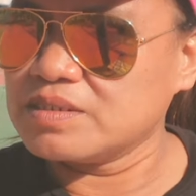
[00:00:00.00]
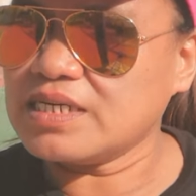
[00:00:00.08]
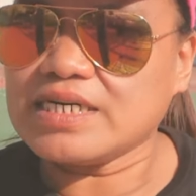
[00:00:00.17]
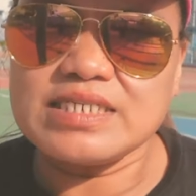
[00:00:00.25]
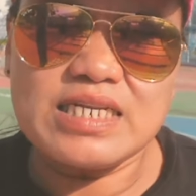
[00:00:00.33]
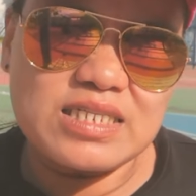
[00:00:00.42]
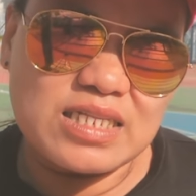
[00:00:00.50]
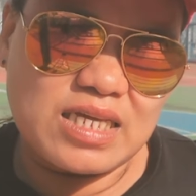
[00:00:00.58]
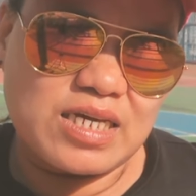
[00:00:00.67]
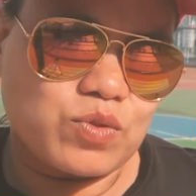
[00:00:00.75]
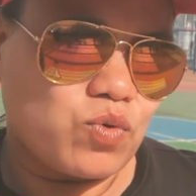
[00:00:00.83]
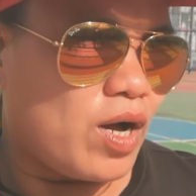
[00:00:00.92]
Minsan kasi
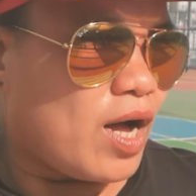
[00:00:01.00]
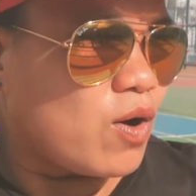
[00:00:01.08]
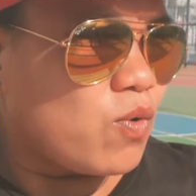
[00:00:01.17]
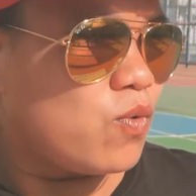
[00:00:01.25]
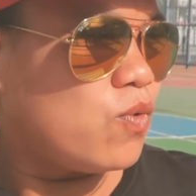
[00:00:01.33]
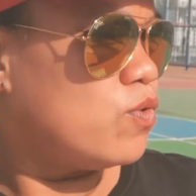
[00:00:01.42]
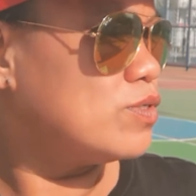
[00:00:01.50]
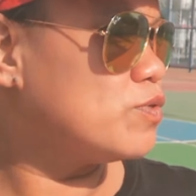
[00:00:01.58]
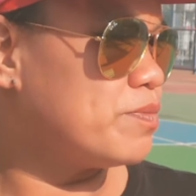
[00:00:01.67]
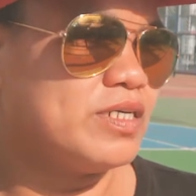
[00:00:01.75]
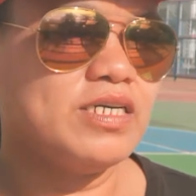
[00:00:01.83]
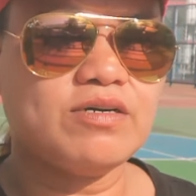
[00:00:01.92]
nagtitiktok ako,
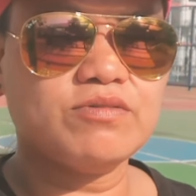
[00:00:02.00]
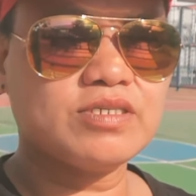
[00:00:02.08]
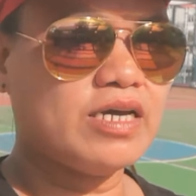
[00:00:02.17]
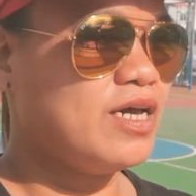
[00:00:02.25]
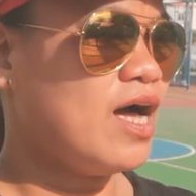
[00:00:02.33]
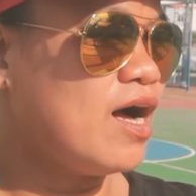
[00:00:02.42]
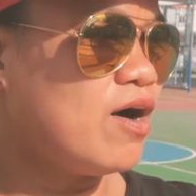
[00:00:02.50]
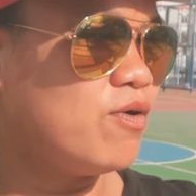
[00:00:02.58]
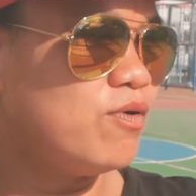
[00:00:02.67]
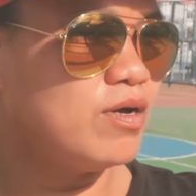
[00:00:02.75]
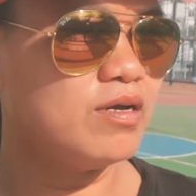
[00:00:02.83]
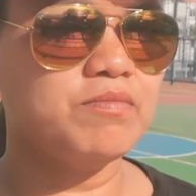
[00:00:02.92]

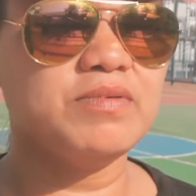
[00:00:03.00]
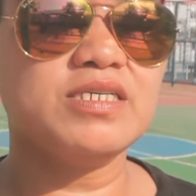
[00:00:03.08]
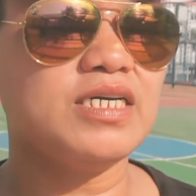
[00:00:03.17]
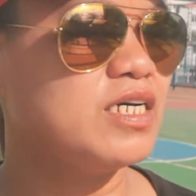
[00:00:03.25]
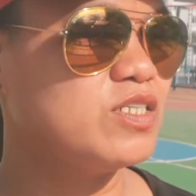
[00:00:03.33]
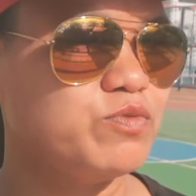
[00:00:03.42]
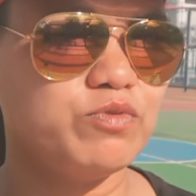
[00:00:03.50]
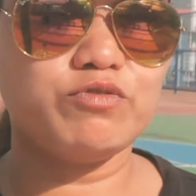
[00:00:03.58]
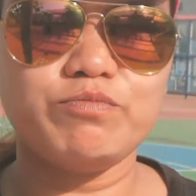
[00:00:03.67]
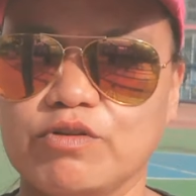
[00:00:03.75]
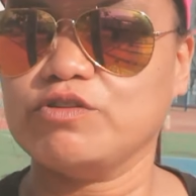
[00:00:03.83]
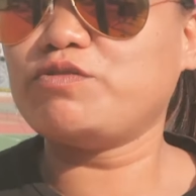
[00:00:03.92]
sumasayaw-sayaw, minsan
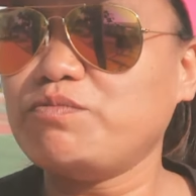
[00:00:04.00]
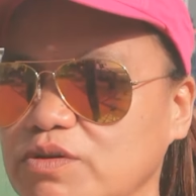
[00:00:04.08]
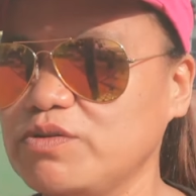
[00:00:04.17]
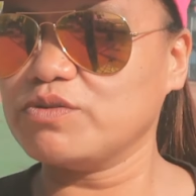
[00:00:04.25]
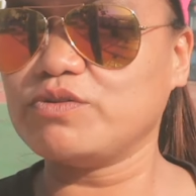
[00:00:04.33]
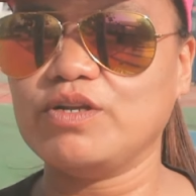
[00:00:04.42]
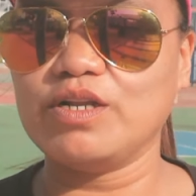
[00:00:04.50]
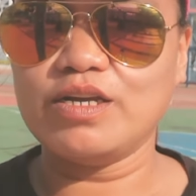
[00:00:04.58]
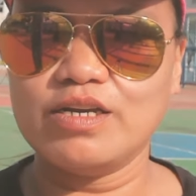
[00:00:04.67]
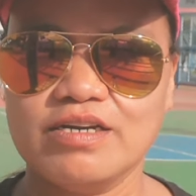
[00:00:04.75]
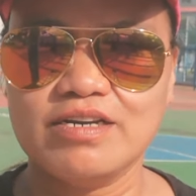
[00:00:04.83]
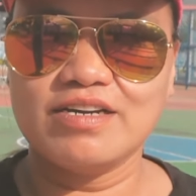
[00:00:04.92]
nagsusunog-snyol,
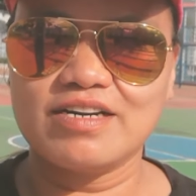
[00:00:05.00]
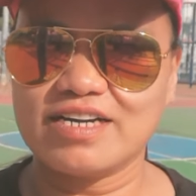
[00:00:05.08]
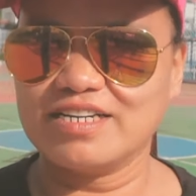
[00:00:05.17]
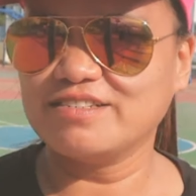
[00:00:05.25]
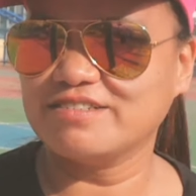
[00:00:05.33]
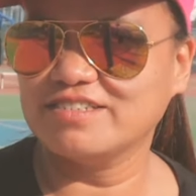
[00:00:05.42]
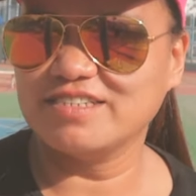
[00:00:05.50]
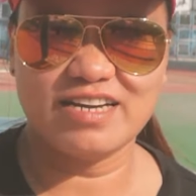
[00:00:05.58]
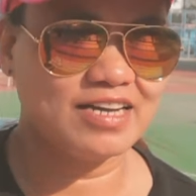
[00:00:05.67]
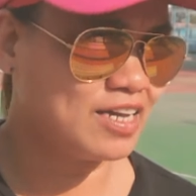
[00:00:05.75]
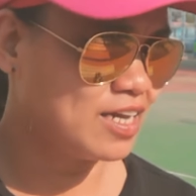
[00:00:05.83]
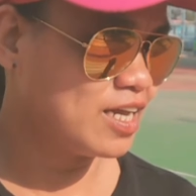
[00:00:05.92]
ganon.
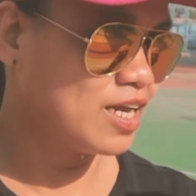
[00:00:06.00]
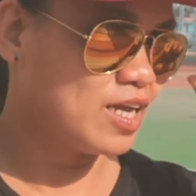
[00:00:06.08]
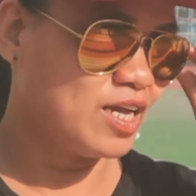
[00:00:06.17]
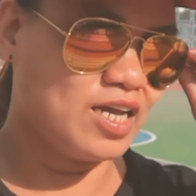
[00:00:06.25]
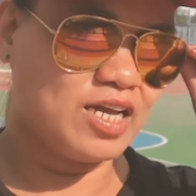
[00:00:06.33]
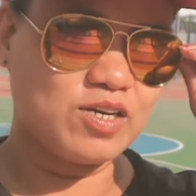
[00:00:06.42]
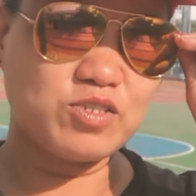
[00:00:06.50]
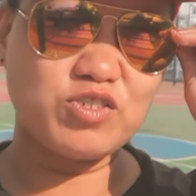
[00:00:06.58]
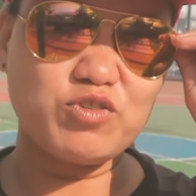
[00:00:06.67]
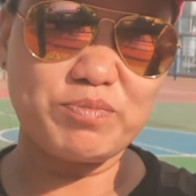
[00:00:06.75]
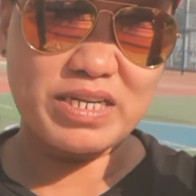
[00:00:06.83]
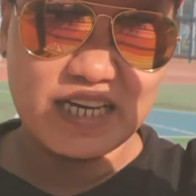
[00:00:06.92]

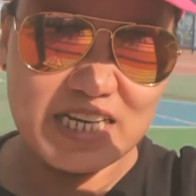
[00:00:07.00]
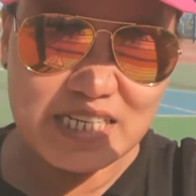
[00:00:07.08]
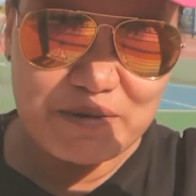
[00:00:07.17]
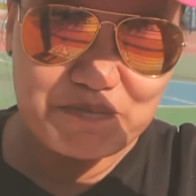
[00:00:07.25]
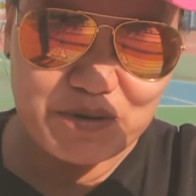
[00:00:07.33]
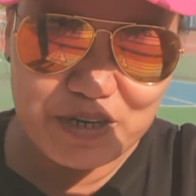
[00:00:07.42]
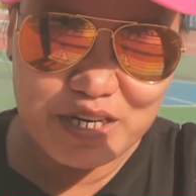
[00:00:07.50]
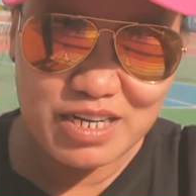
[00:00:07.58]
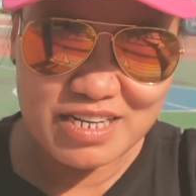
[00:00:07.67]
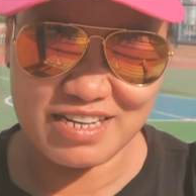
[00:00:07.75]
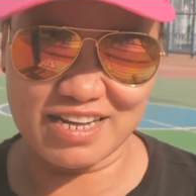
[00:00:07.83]
Gusto nyo pa naging sample?